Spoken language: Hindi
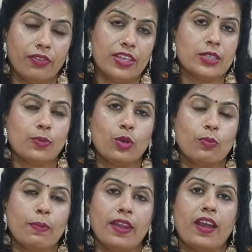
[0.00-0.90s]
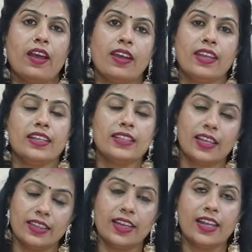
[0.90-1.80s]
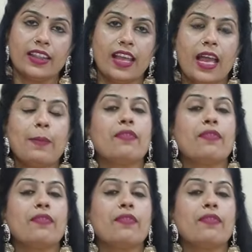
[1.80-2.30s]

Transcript: फेसबुक पे मेरा अर्निंग ज़्यादा रहता है